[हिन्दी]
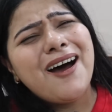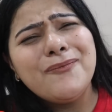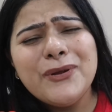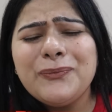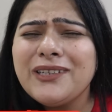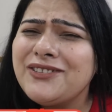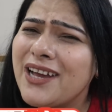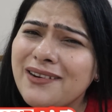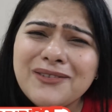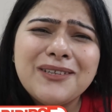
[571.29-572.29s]
हमने अब तक
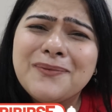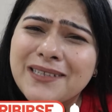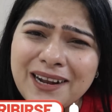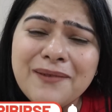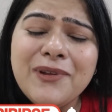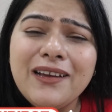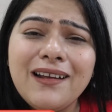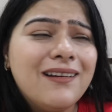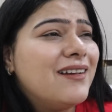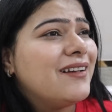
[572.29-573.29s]
चैनल को सब्सक्राइब नहीं करा